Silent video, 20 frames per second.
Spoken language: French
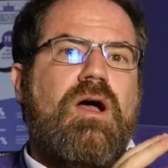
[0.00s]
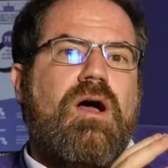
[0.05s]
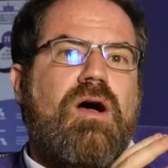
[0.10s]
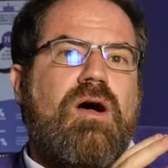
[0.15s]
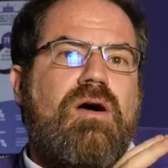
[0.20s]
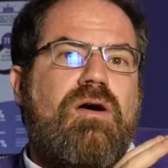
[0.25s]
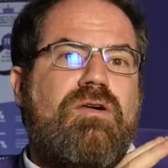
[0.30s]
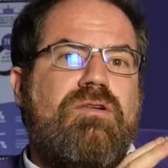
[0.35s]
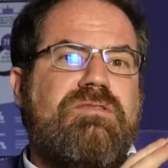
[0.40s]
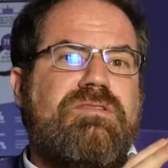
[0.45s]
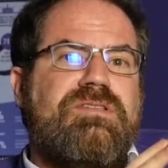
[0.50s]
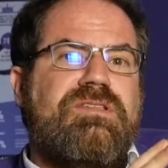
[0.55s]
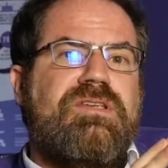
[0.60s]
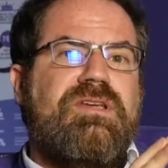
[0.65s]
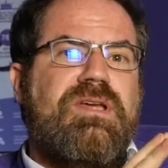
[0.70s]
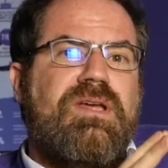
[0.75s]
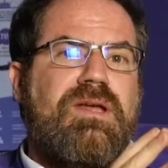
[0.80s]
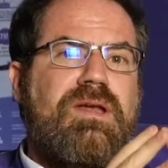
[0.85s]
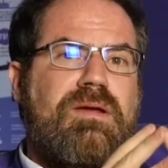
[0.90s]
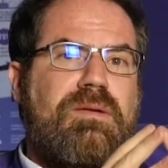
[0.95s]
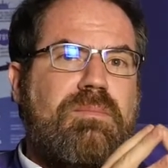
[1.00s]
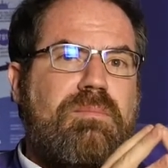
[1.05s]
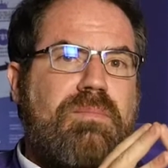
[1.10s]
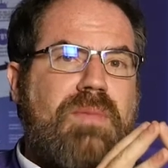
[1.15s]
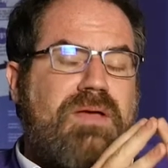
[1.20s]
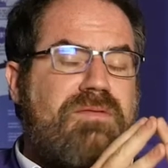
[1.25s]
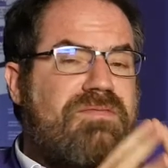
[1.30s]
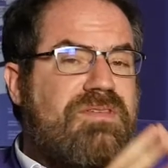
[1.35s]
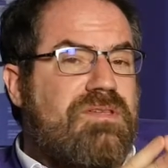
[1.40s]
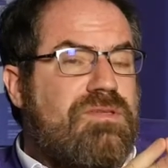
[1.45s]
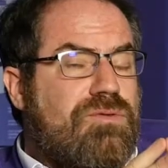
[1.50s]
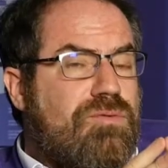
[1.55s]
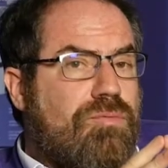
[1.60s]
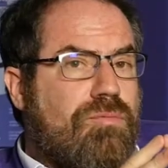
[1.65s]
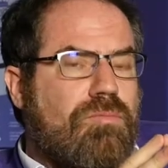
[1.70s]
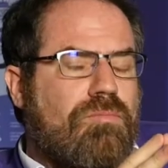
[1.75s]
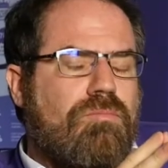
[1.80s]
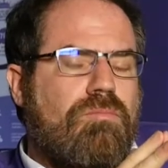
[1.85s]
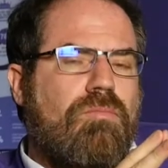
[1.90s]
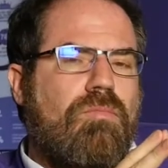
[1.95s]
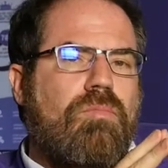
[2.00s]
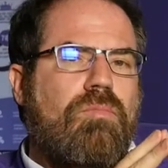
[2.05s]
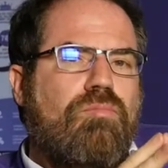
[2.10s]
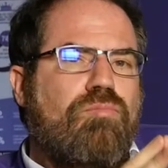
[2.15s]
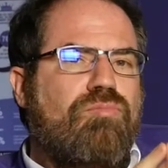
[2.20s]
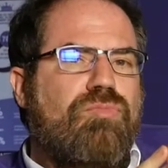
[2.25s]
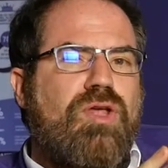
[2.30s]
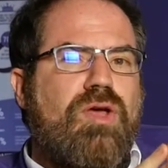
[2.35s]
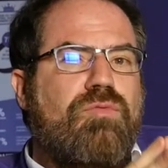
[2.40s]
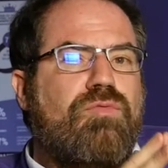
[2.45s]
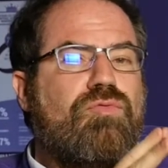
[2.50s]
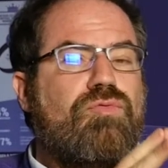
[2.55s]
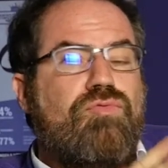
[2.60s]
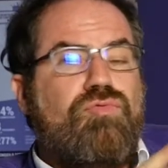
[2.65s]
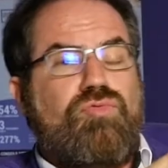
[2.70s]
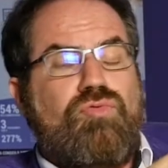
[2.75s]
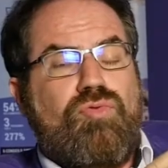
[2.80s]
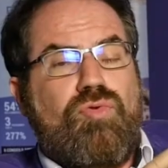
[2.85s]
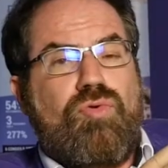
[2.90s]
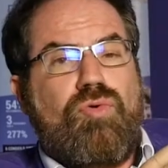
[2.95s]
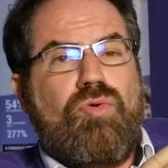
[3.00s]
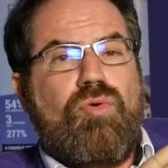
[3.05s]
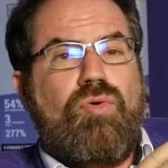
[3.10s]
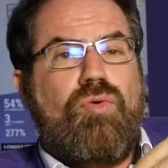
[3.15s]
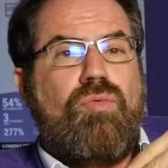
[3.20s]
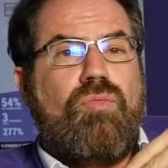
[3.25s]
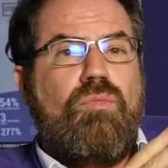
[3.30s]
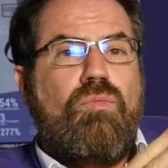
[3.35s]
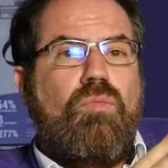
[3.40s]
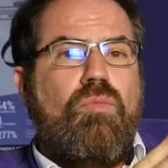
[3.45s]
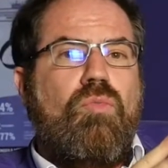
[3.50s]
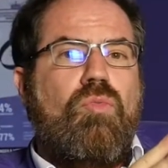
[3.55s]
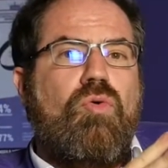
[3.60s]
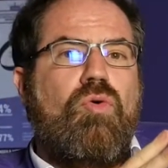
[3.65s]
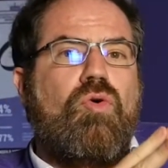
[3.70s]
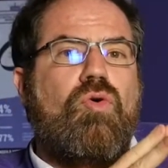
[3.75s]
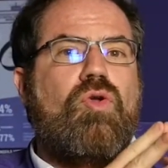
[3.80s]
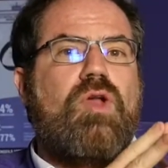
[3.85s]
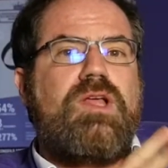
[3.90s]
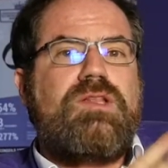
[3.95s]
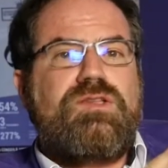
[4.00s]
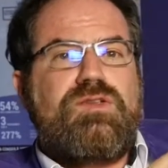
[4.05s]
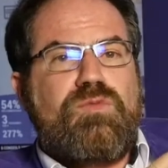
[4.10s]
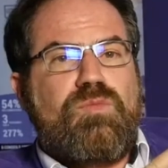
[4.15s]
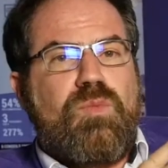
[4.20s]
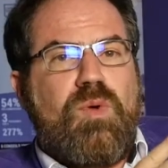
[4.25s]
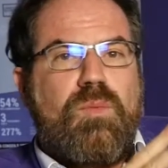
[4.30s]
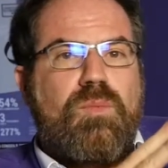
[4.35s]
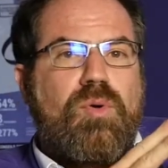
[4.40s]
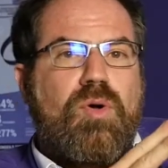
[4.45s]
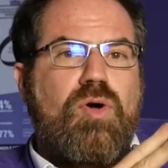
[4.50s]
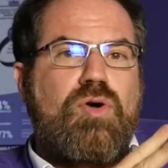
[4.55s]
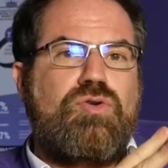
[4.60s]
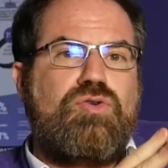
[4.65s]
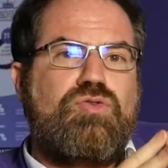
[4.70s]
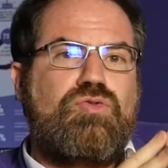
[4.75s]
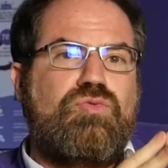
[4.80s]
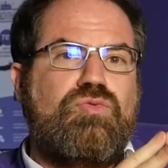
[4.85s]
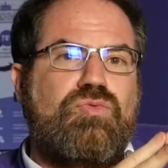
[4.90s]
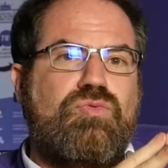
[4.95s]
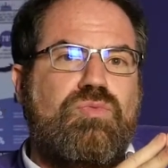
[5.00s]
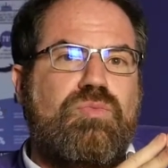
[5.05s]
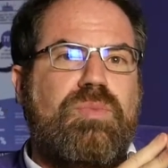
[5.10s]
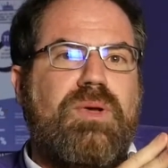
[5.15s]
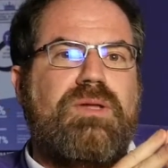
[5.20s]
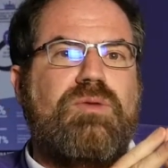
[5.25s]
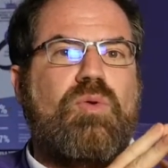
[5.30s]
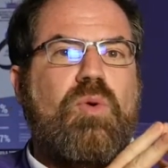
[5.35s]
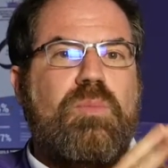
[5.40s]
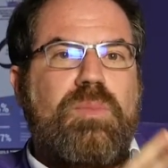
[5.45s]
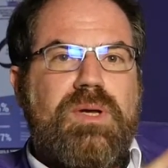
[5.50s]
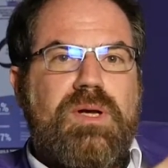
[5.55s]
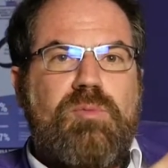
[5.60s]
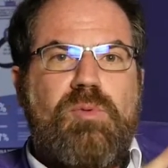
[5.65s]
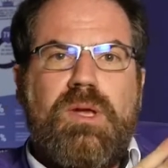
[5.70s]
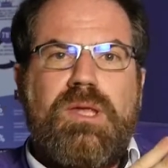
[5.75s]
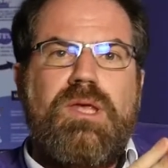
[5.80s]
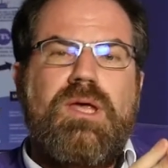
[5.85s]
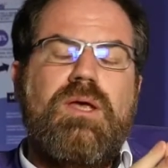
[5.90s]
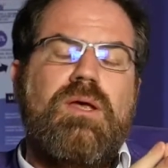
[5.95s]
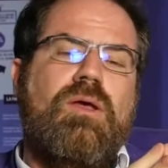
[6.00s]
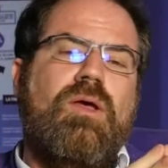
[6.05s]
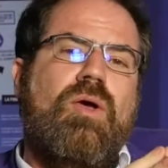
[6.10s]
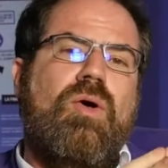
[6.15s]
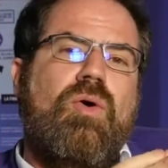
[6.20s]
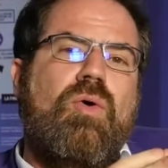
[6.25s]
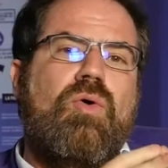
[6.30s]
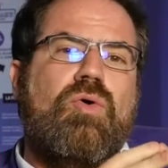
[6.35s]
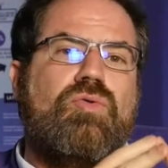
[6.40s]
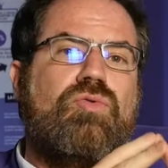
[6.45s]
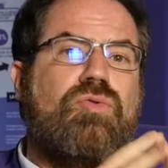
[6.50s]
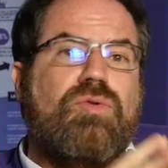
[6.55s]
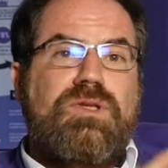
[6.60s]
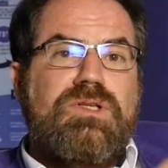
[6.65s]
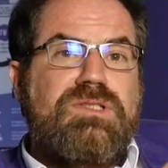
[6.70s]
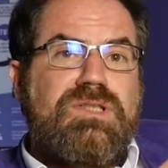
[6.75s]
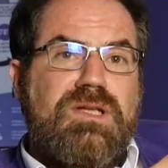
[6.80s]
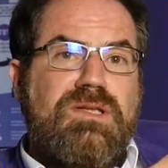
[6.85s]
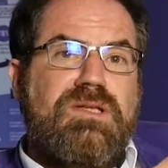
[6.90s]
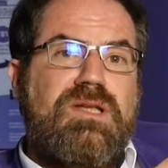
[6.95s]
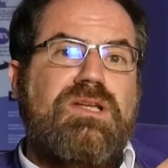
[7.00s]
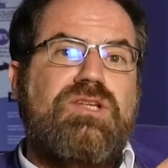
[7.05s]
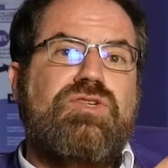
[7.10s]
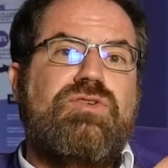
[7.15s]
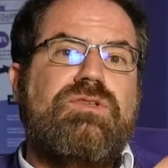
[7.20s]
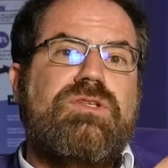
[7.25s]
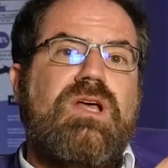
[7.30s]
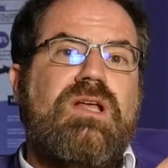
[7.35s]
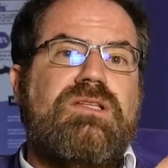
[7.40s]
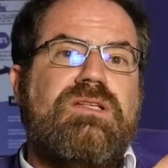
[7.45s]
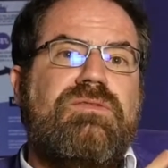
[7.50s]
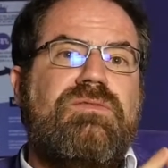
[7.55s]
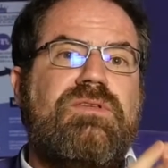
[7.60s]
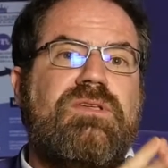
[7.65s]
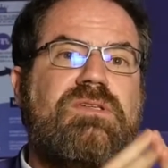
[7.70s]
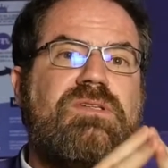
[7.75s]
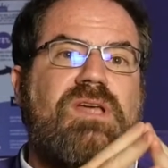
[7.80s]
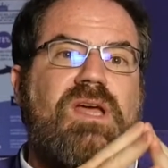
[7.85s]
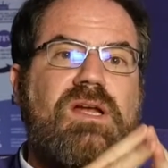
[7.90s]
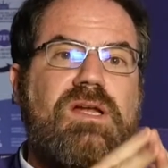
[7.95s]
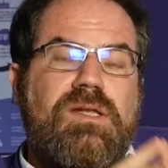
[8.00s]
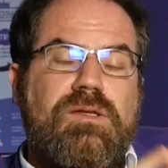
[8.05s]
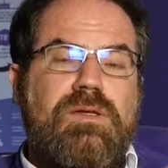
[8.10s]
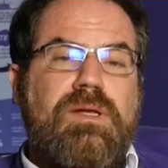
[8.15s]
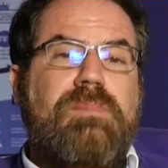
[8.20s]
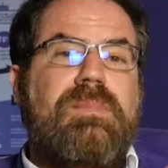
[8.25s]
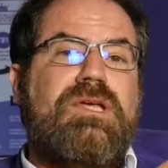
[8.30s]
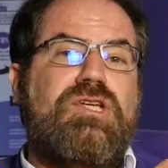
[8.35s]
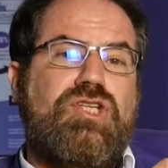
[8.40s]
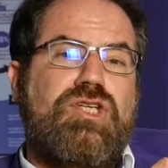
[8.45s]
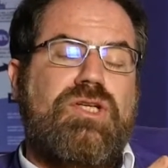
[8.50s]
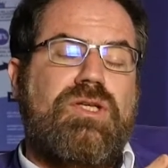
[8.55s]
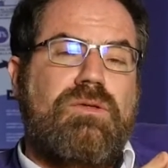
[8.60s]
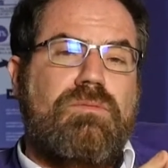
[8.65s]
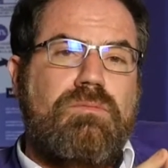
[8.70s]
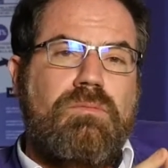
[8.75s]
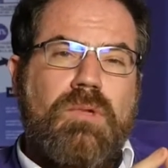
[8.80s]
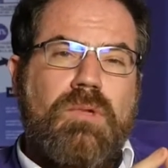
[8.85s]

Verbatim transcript: Euh, c'est ma vision d'un futur euh, relativement proche ou pas trop éloigné autour des intelligences artificielles et des machines.